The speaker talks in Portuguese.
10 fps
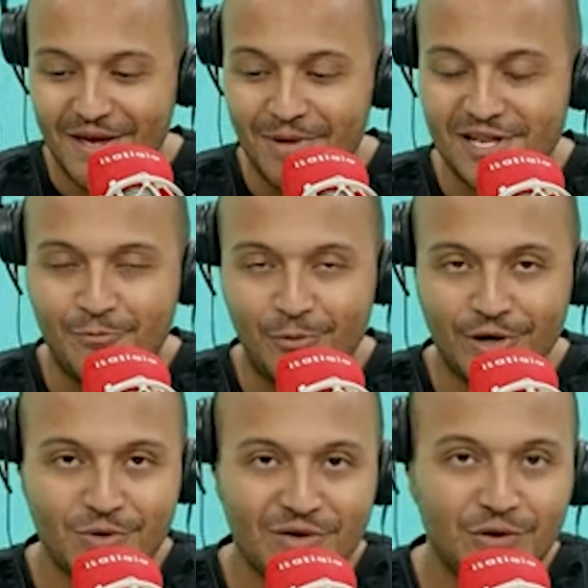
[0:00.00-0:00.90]
Mas
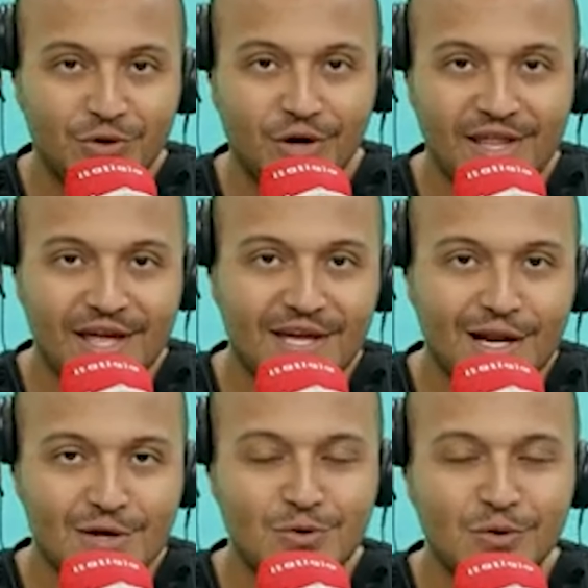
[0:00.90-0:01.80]
depois de uma vitória
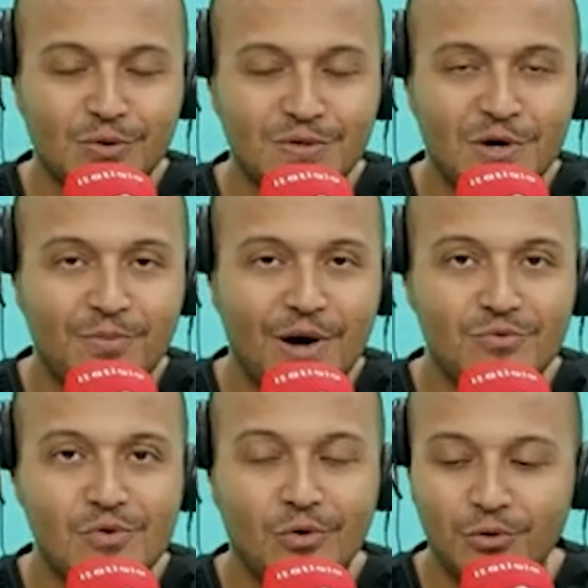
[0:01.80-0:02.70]
daquelas contra o São Paulo
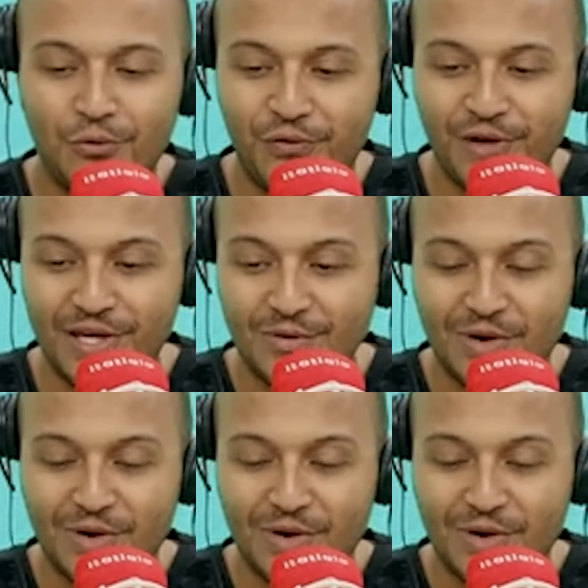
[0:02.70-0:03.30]
com um gol no fim,